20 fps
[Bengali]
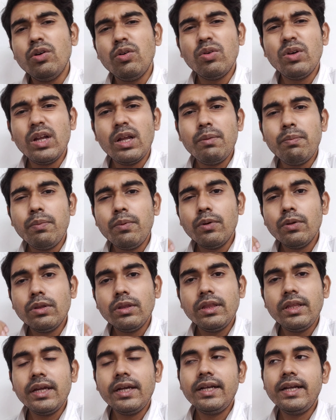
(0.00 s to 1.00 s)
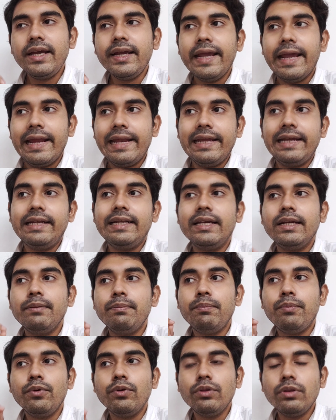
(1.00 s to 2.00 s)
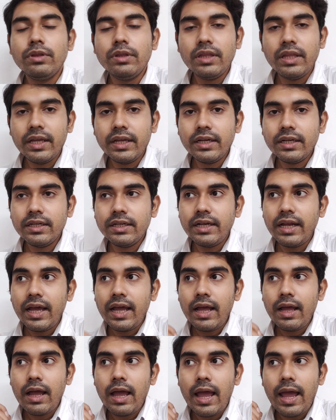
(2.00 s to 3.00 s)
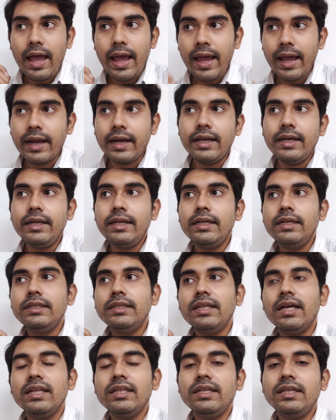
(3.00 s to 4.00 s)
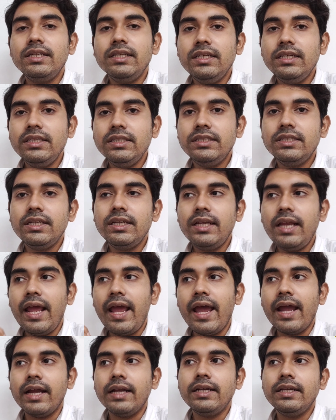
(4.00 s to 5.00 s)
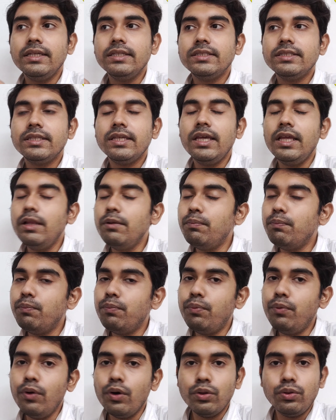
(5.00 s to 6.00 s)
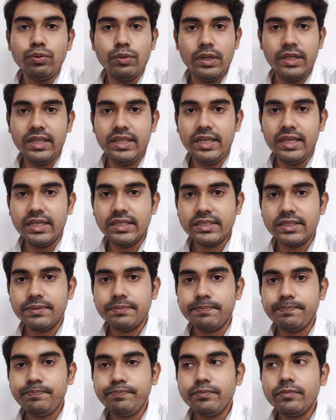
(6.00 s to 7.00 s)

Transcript: টোটাল প্রত্যেকটা ক্যারেক্টারে প্রত্যেকটা অ্যাক্টার তাদের নিজের অ্যাক্টিং স্কিল পুরো তুলে দিয়েছে